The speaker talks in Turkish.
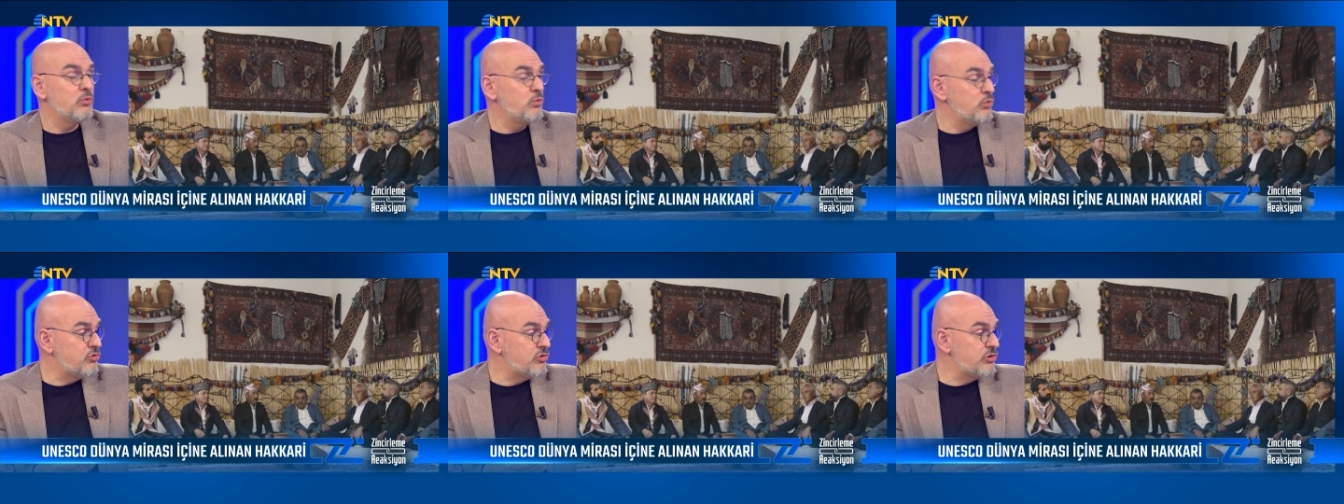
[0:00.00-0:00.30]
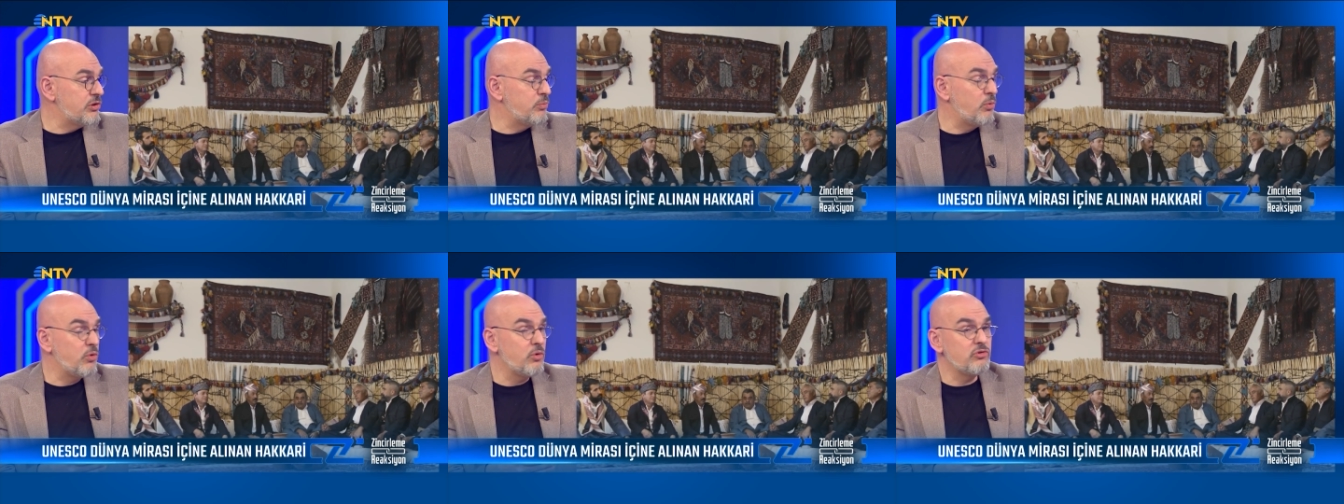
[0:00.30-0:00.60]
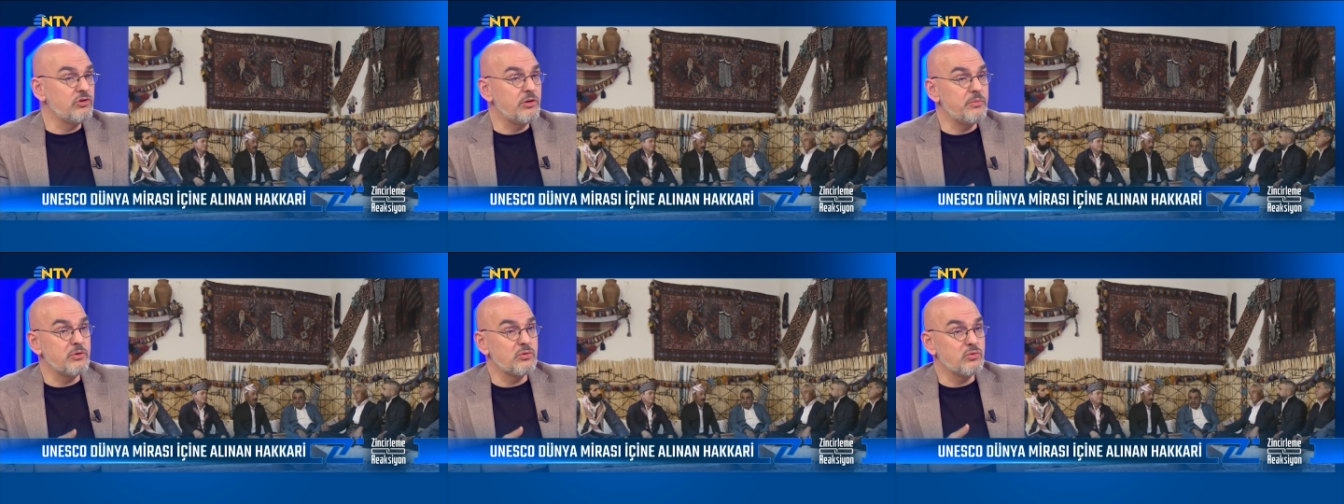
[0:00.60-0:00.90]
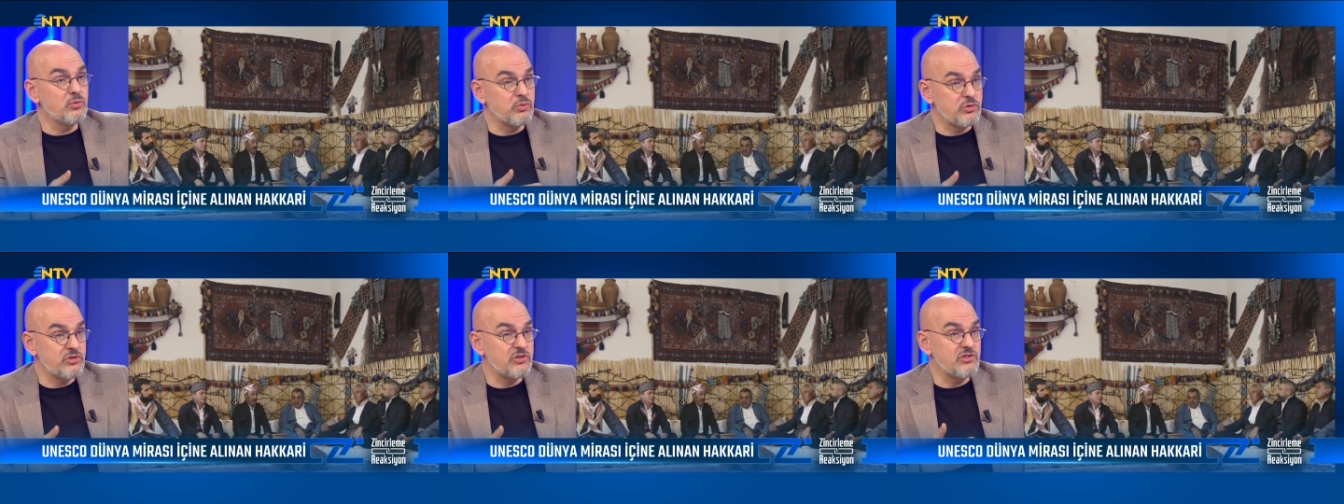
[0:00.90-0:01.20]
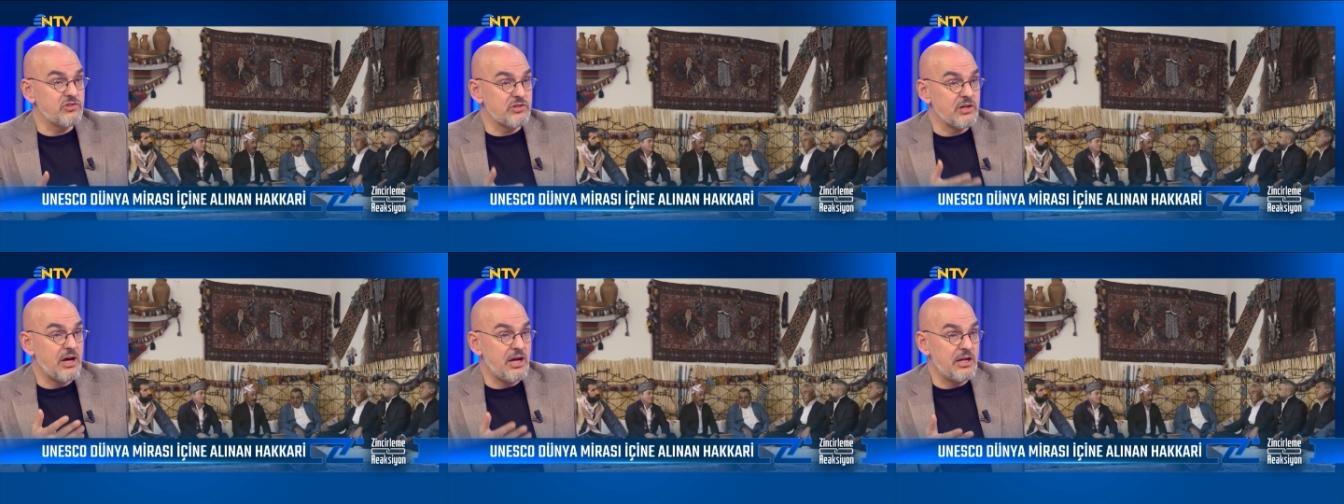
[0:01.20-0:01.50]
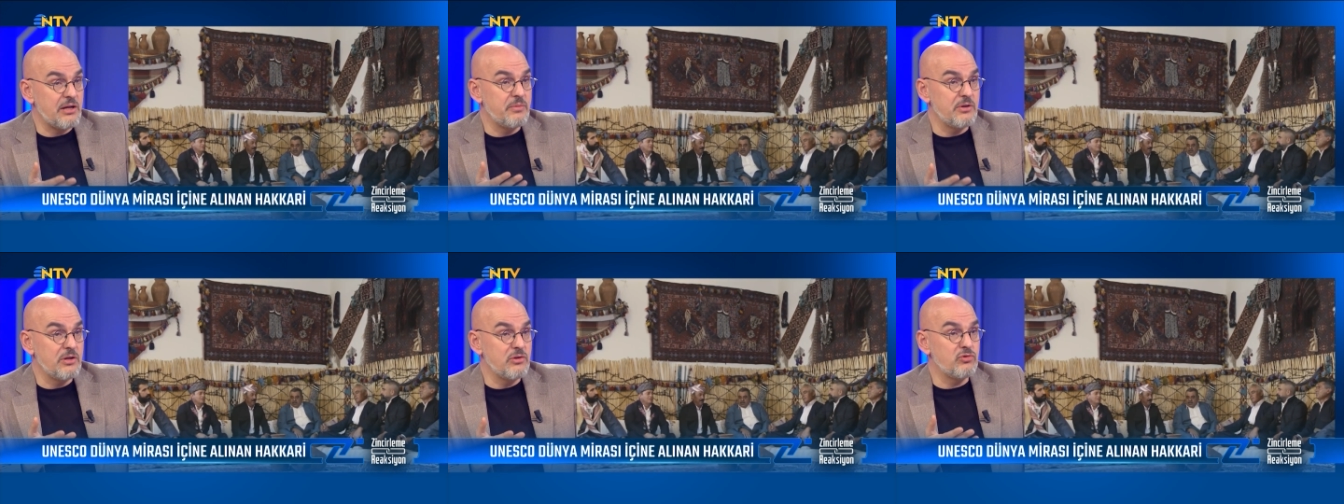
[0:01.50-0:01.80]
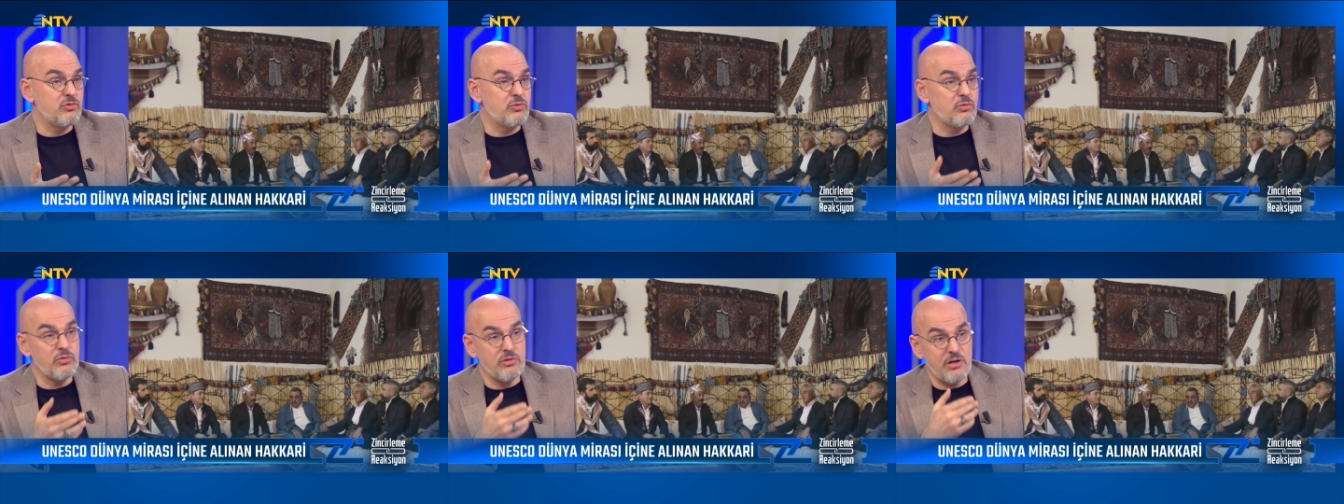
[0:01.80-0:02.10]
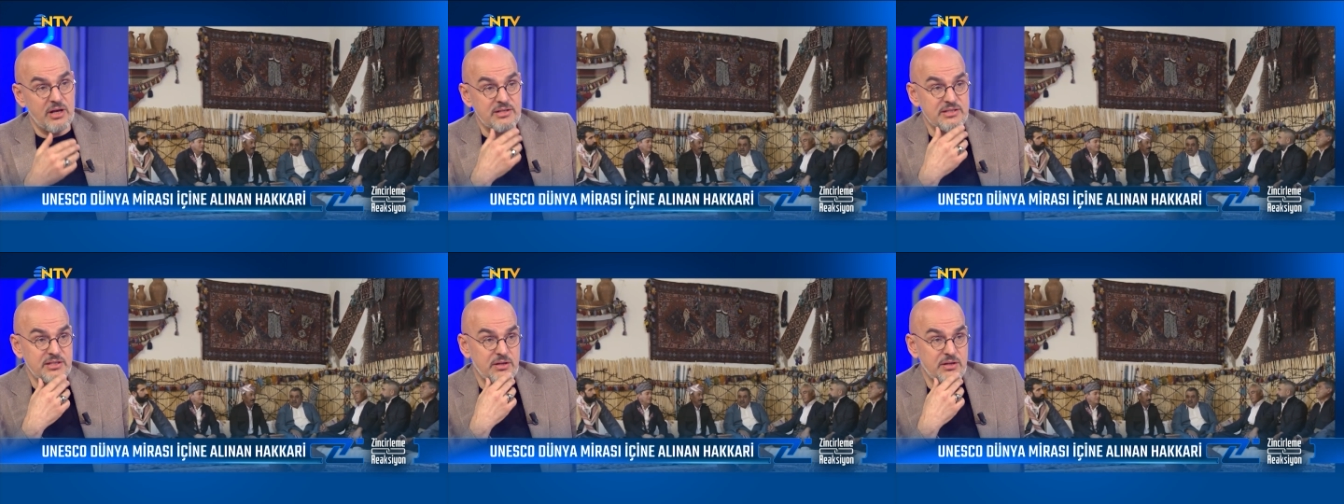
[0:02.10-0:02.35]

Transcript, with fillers: 3 yıl hmm. boyunca bir Rus işgali. Birinci Dünya